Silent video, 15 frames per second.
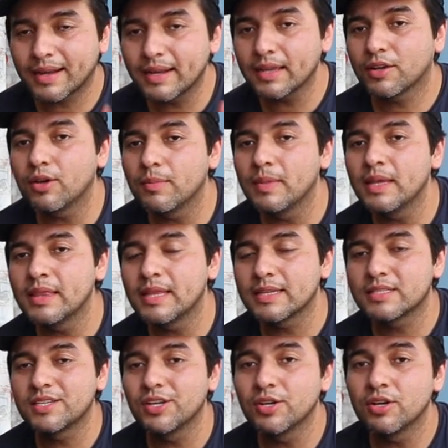
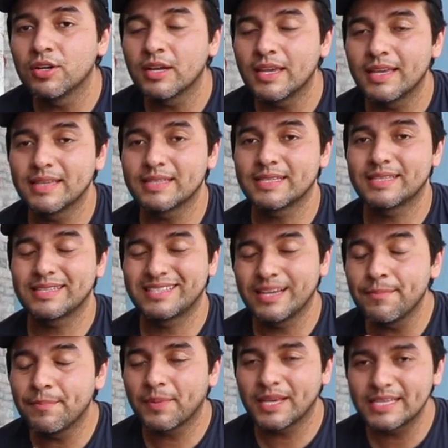recomendación es
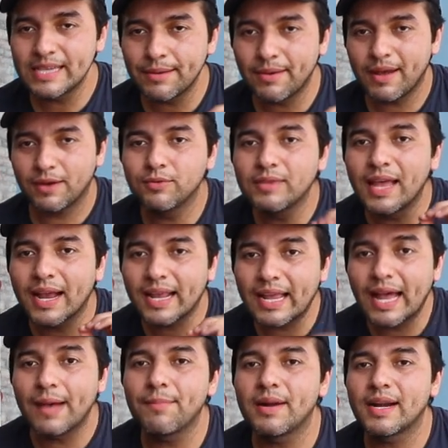siempre lleva una
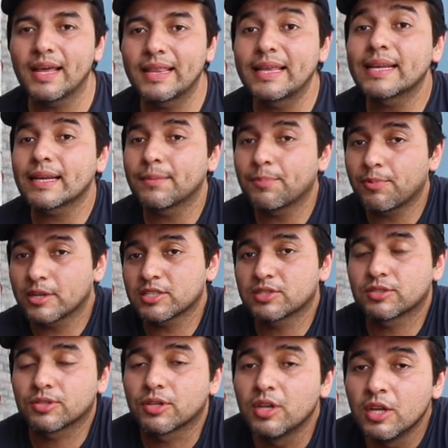cámara de
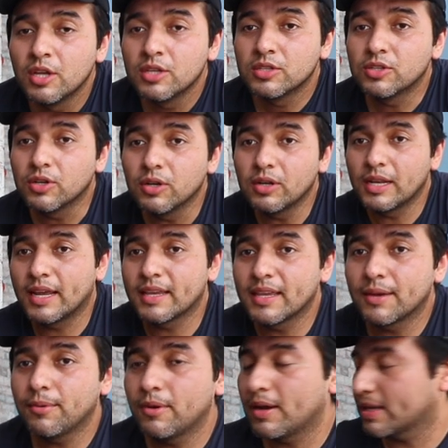repuesto. Yo la
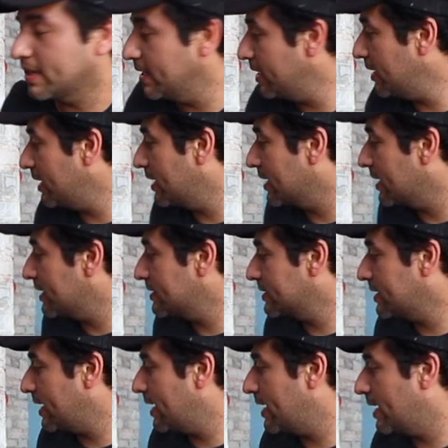llevo aquí en
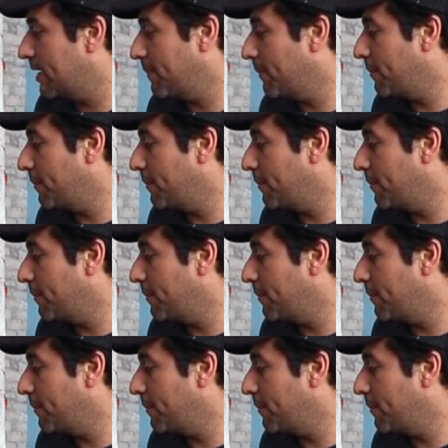esta